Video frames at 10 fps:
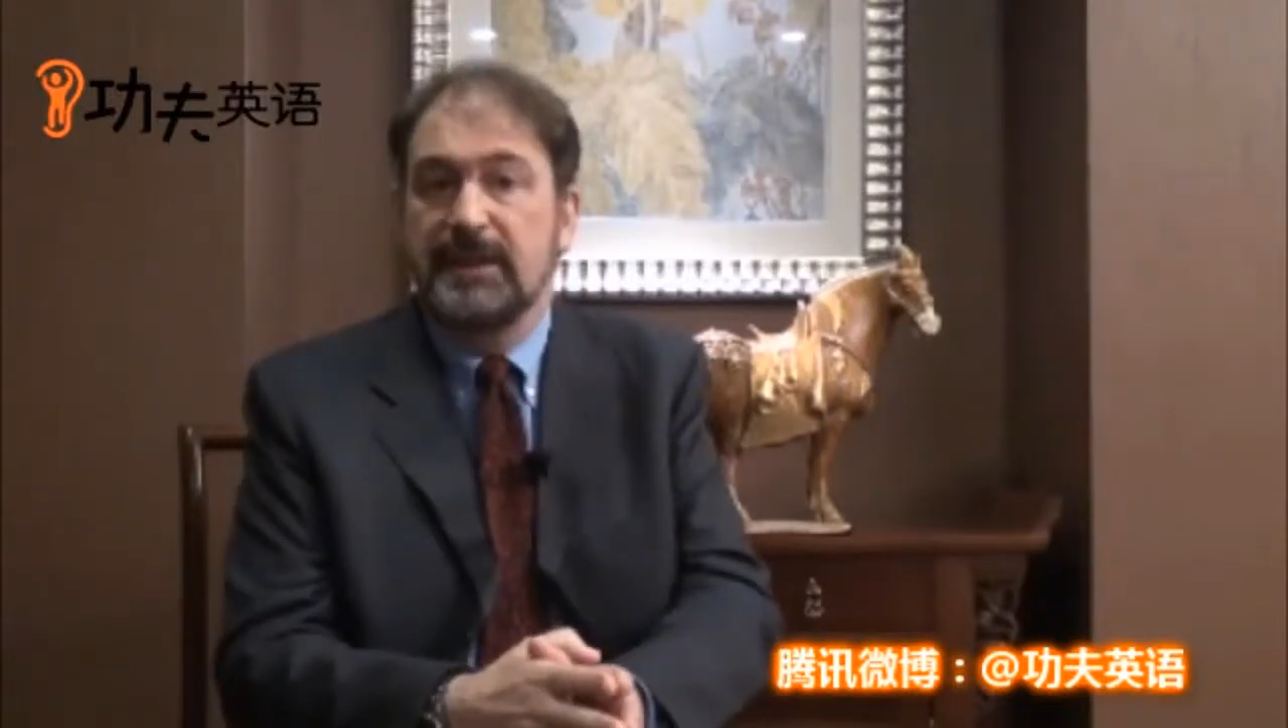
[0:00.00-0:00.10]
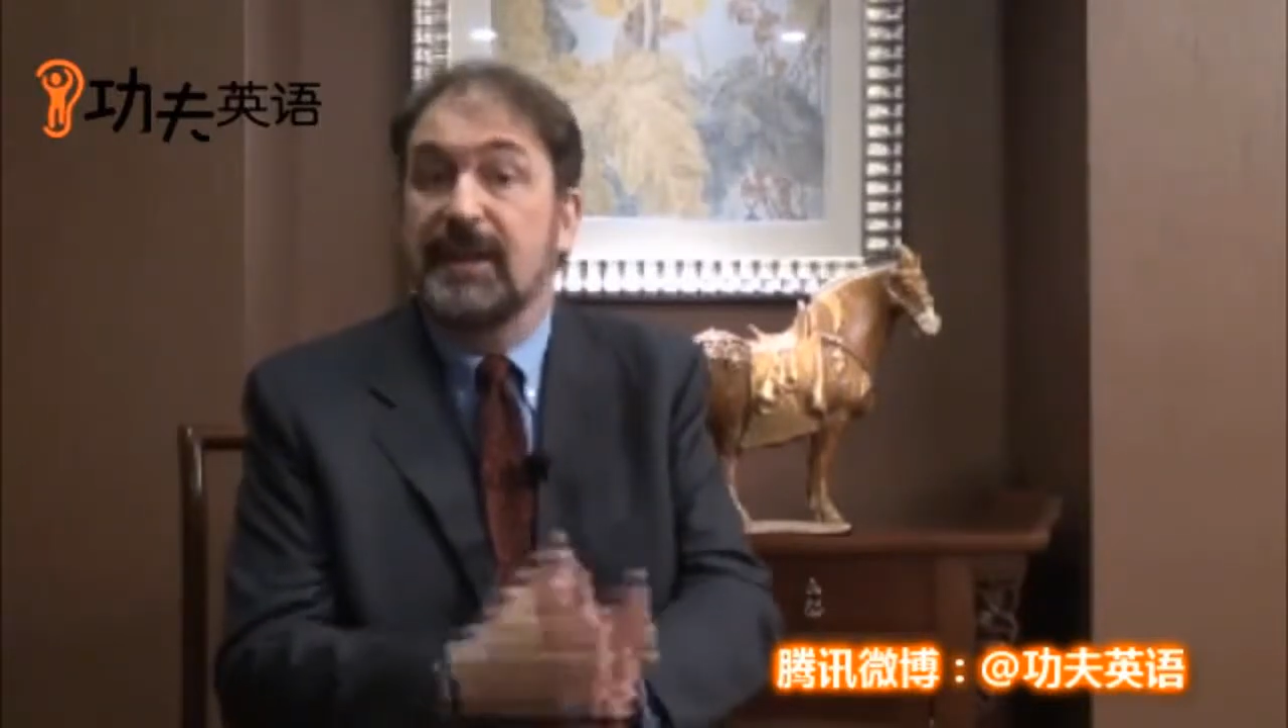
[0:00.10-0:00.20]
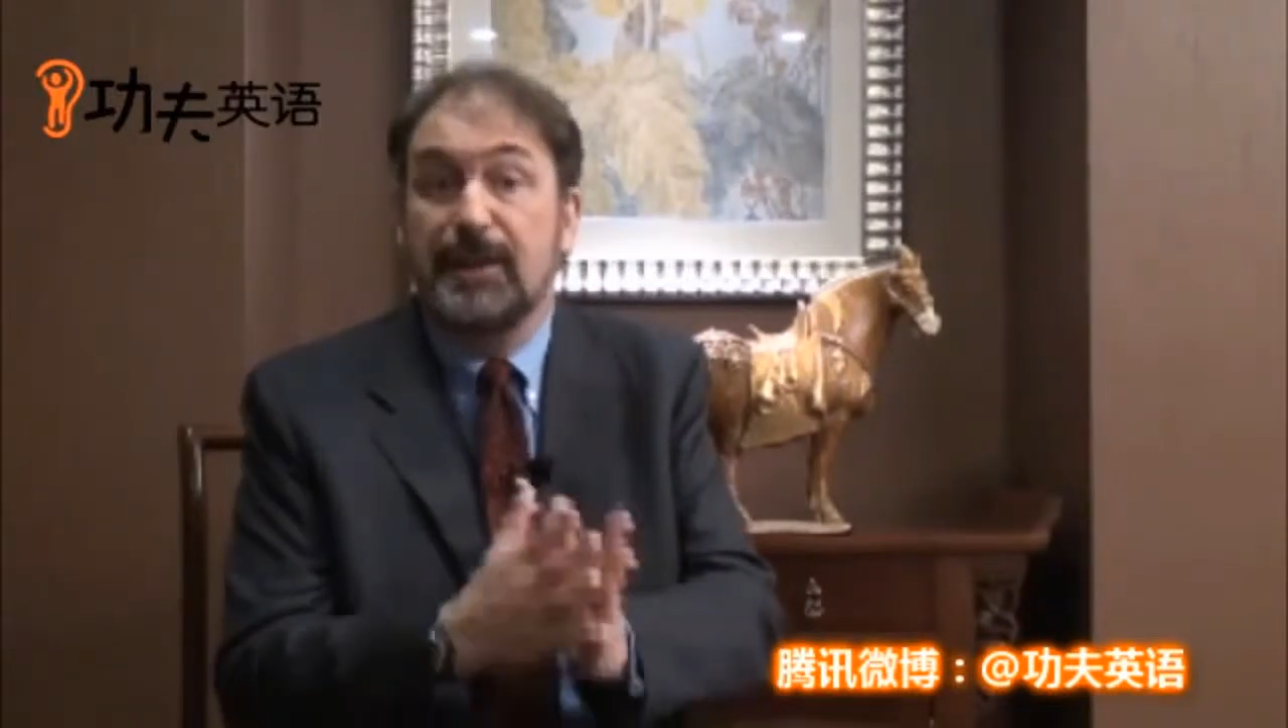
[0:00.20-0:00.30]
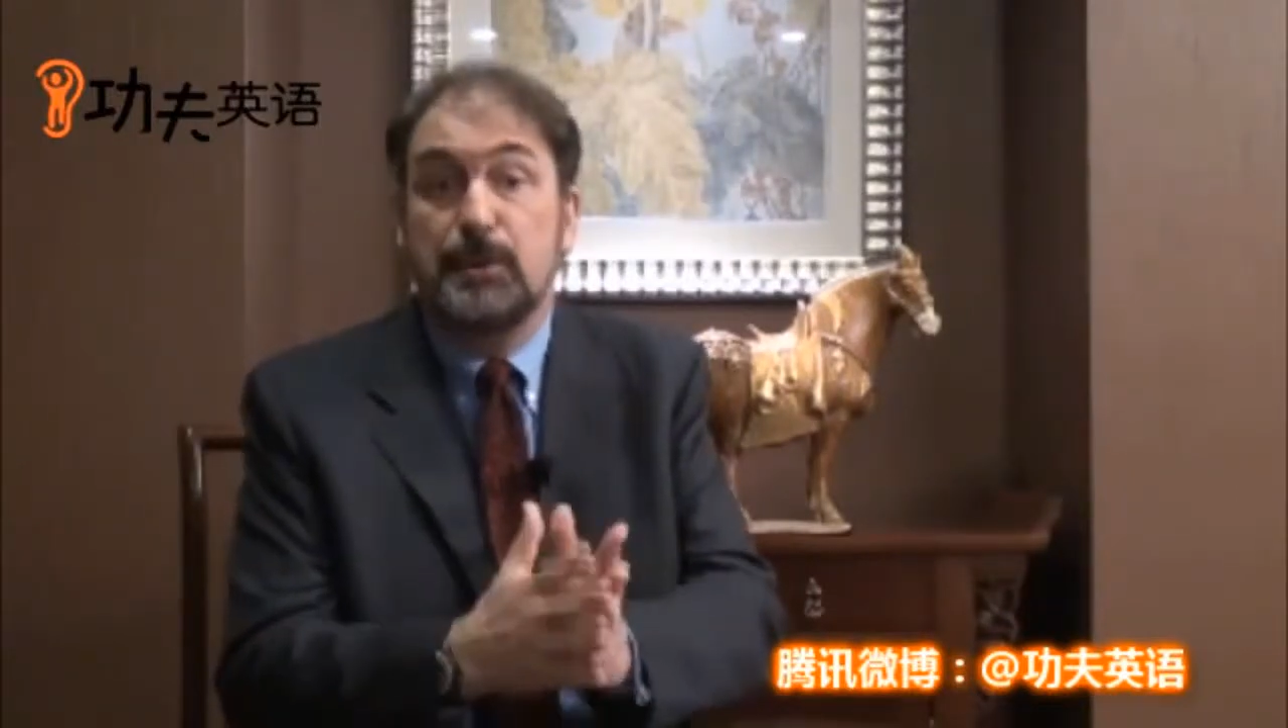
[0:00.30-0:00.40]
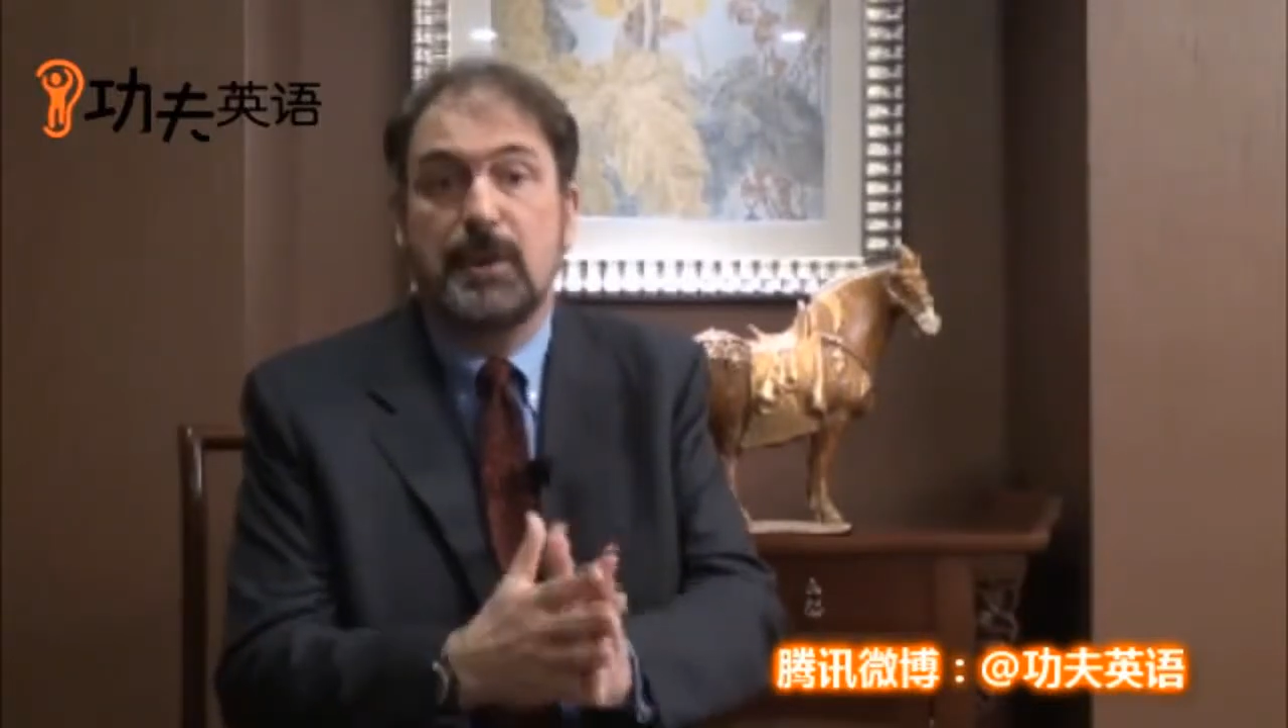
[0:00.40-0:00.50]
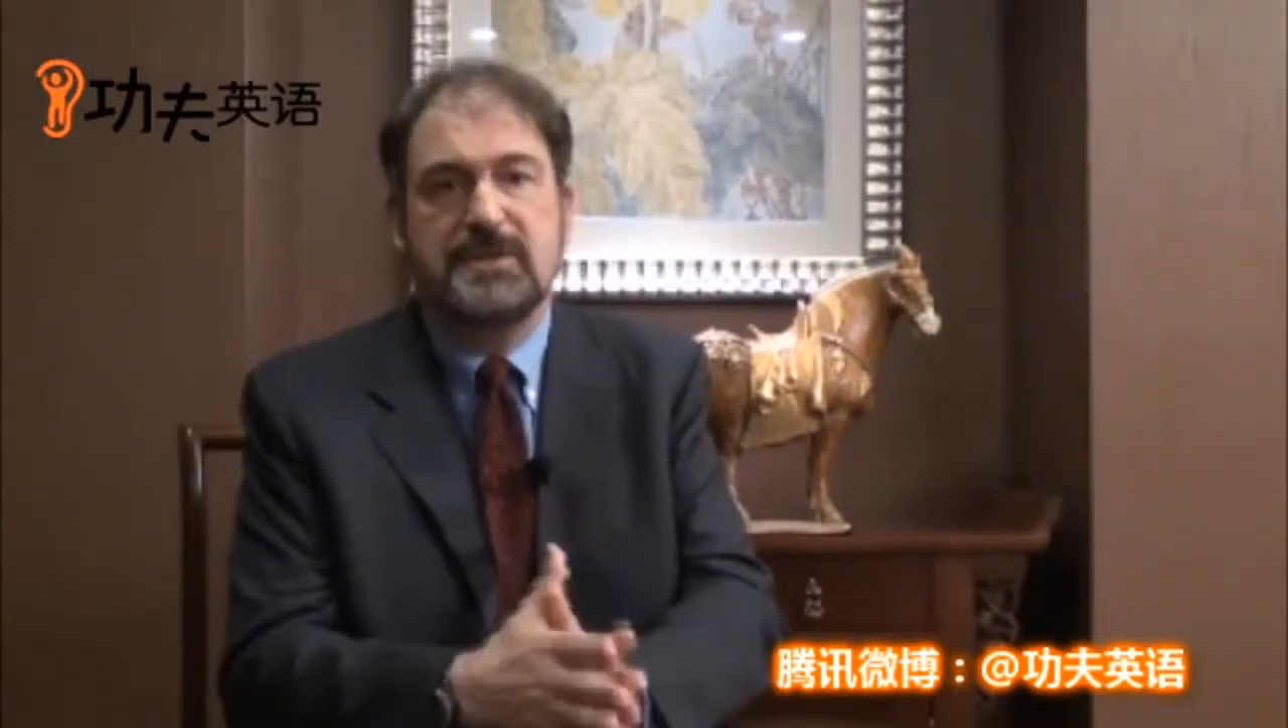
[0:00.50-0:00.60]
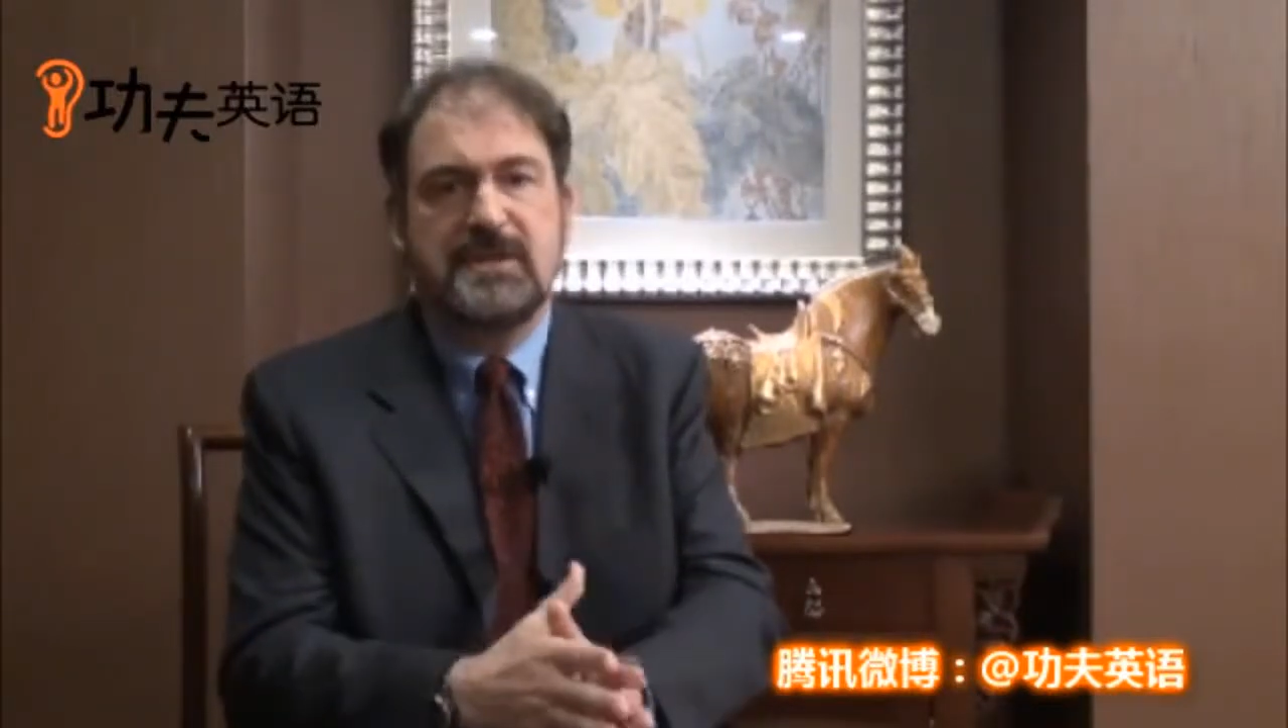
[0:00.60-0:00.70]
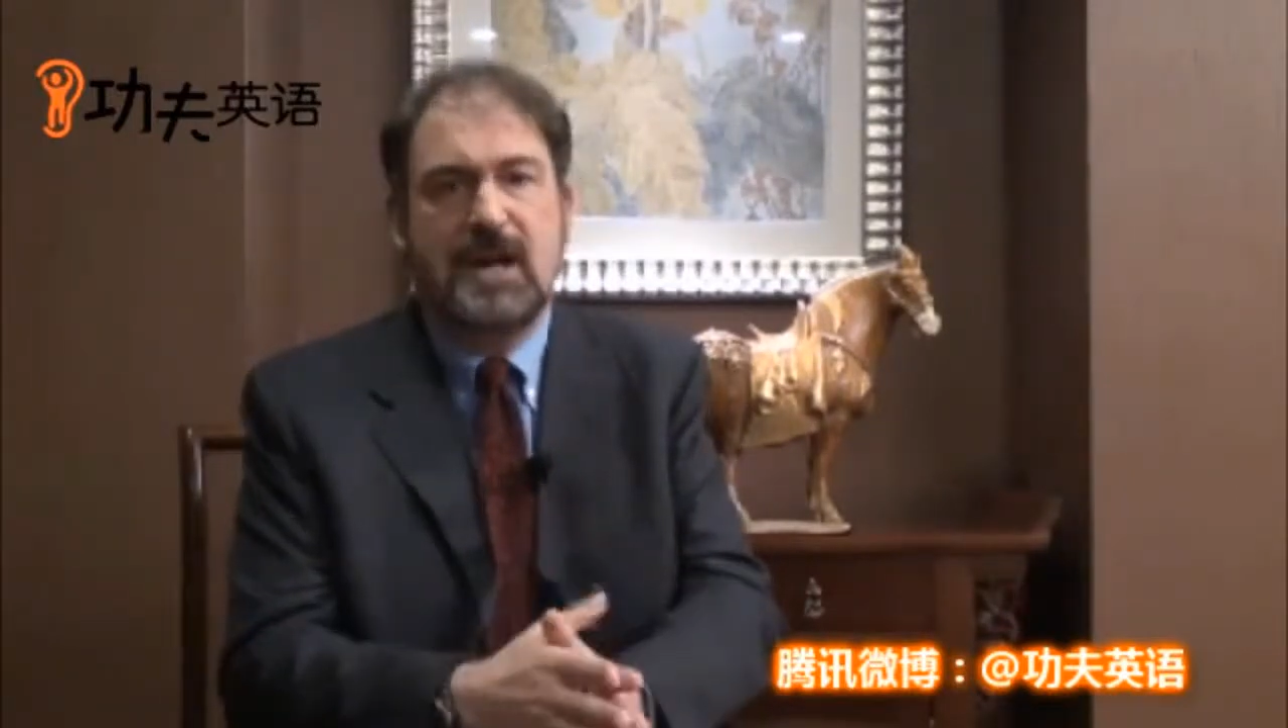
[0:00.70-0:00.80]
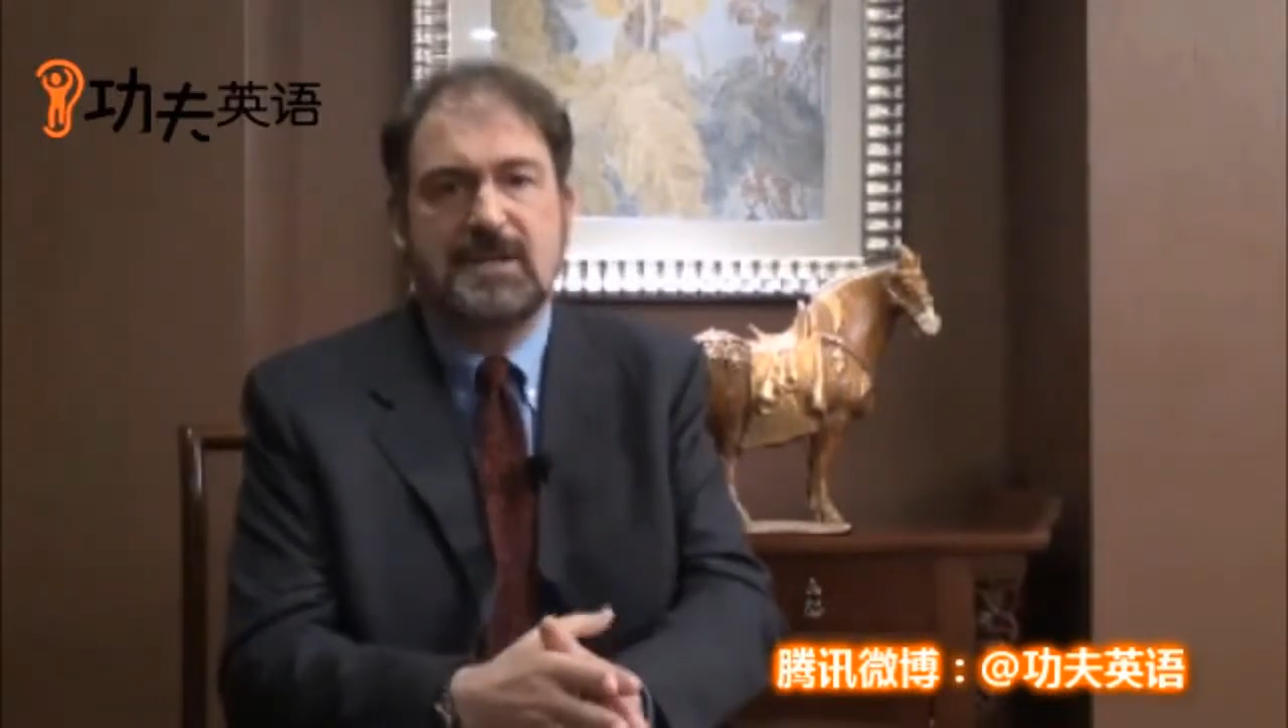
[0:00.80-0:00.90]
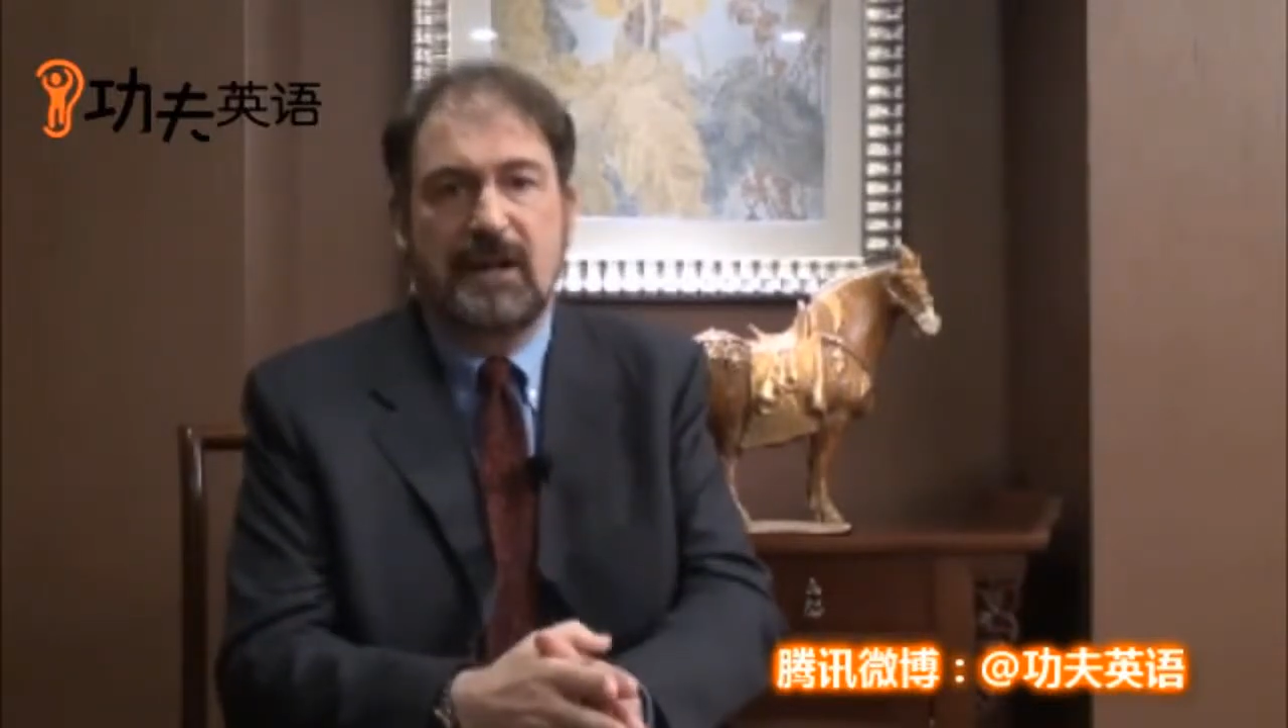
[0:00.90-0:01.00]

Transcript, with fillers: 一个语言家